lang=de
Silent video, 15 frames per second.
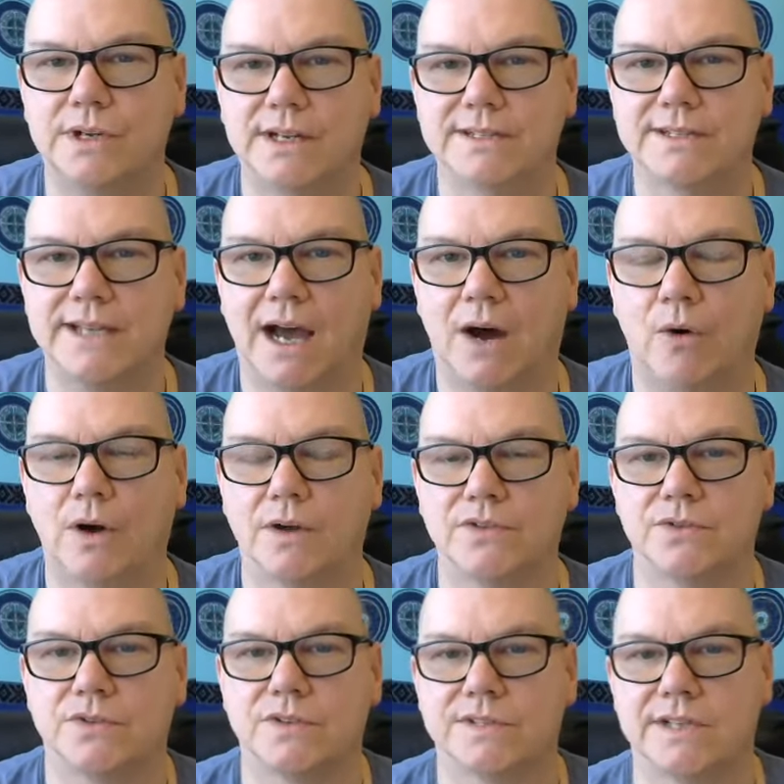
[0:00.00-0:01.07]
dass sie auch
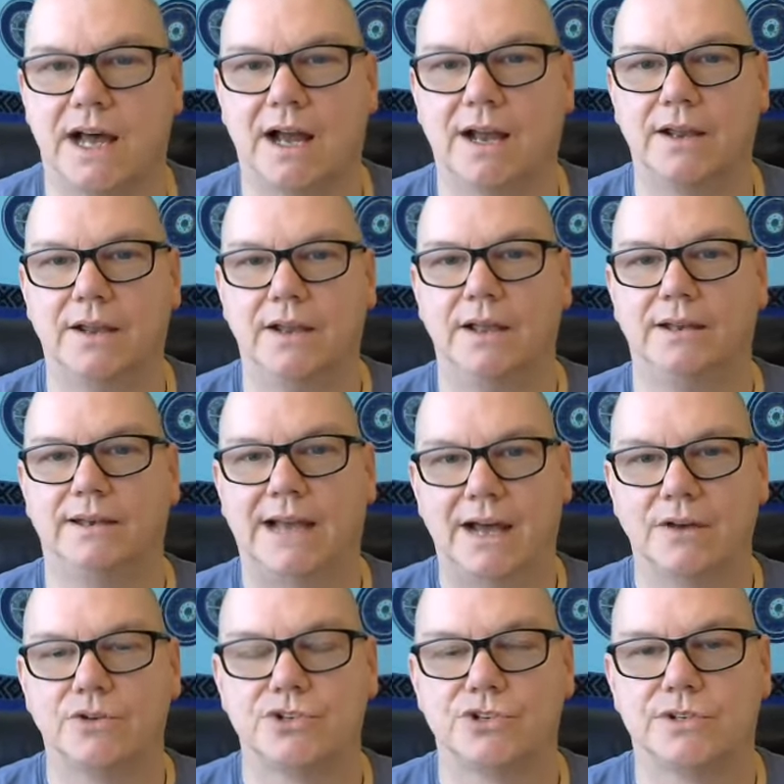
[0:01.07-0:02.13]
sozusagen
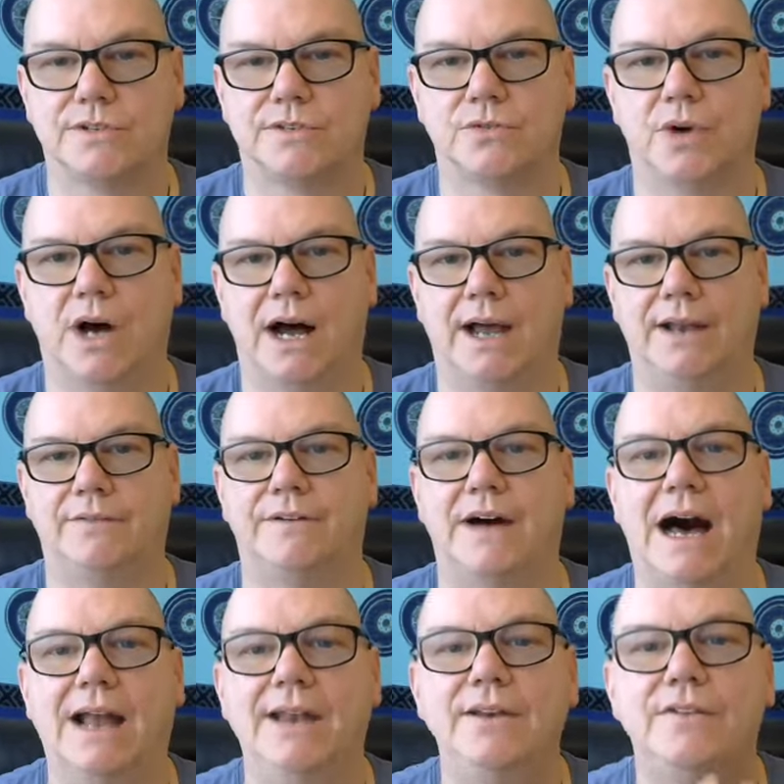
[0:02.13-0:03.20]
dadurch so eine
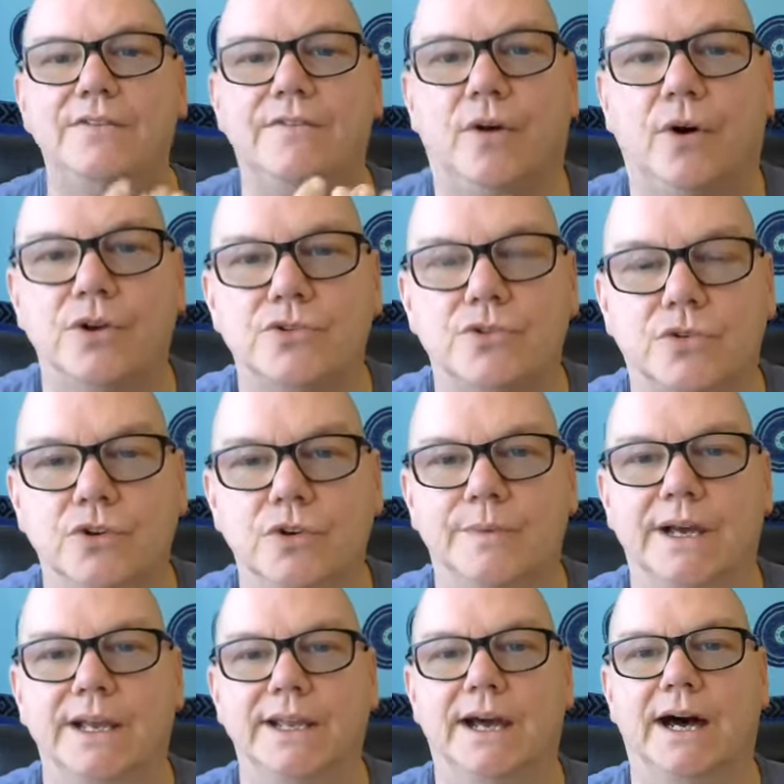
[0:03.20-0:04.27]
Verantwortung
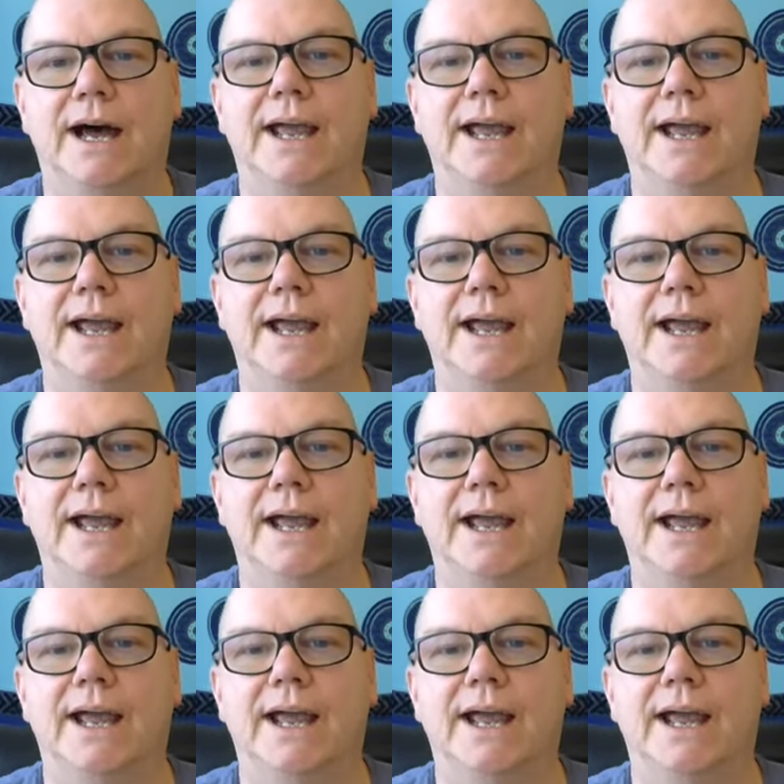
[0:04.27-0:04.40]
über ihr